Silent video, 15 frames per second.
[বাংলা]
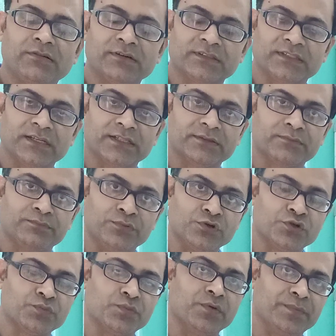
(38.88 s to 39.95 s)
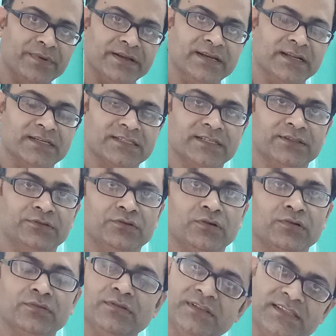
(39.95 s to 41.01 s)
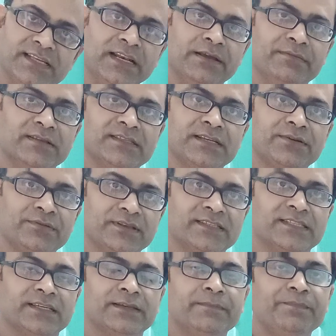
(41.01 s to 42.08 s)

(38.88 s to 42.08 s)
অর্থাৎ পুষ্প বিন্যাসের ধরন সিলেবাসে রয়েছে